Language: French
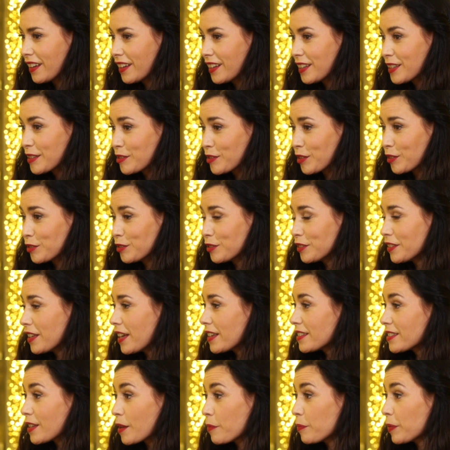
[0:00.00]
son
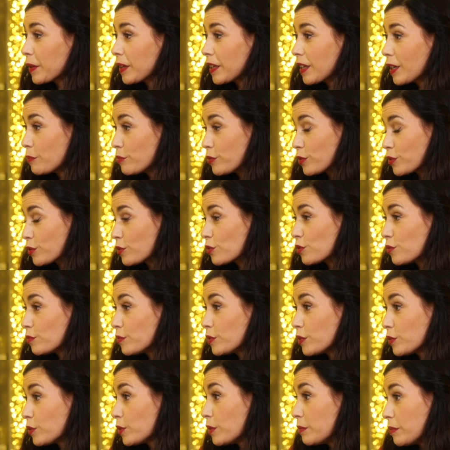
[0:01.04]
audace a payé puisque je m'y
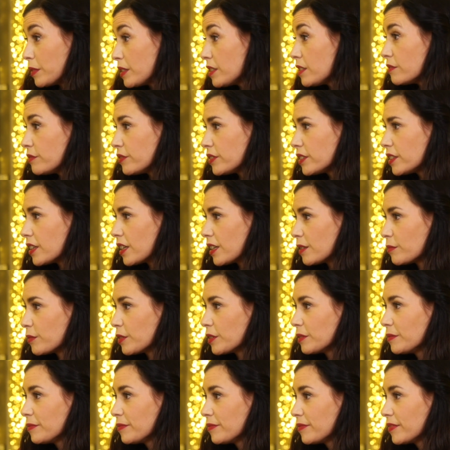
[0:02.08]
suis mise finalement.
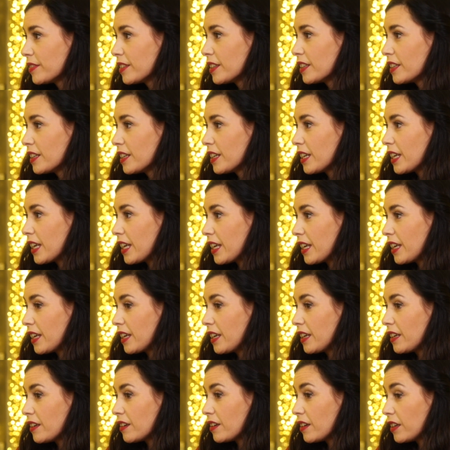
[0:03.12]

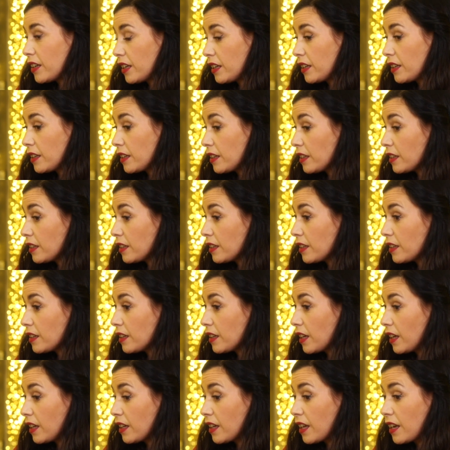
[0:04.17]
Euh, et, elle